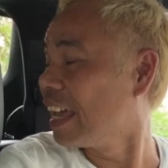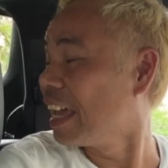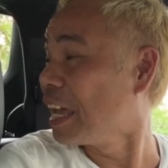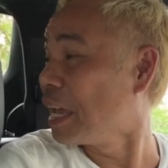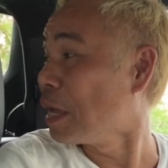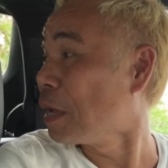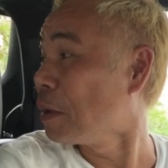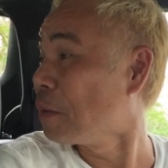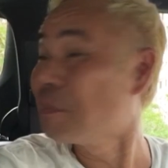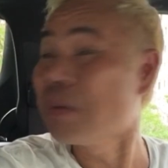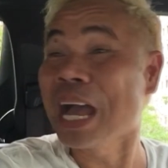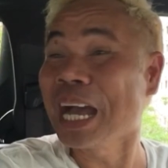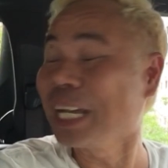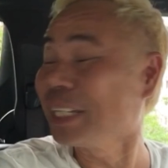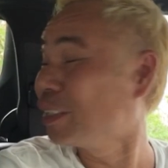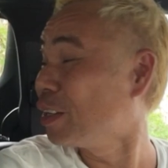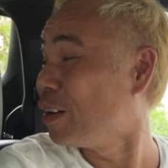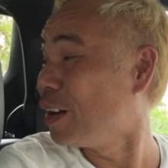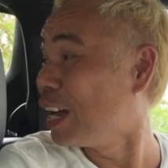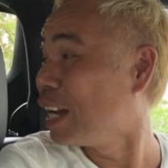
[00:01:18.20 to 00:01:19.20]
Eh,
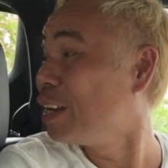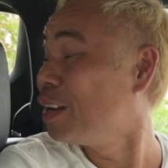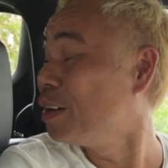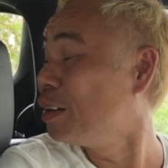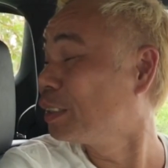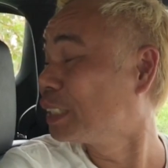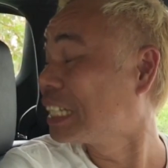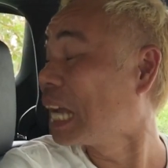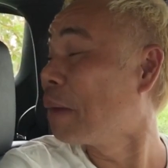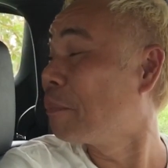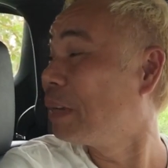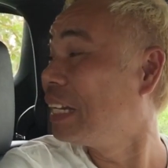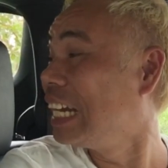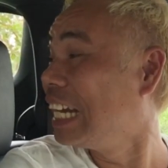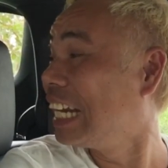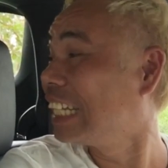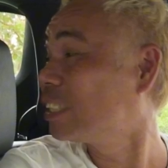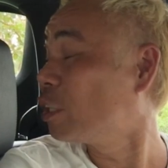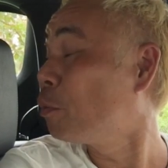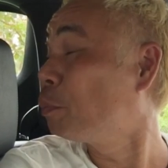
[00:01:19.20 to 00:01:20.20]
bakit to? Ano ang sabi
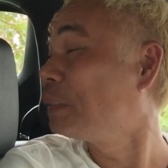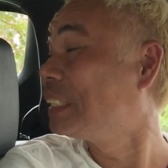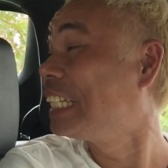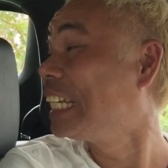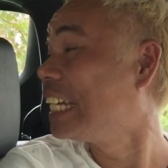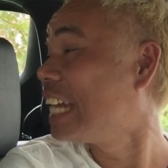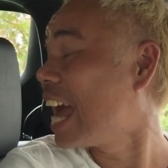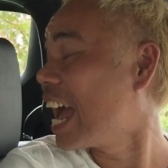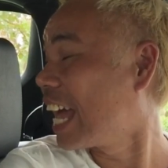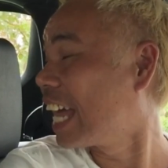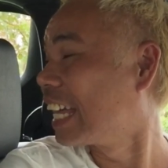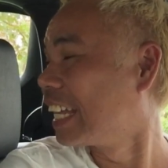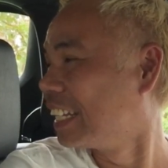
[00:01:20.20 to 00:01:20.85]
nila sa opisina?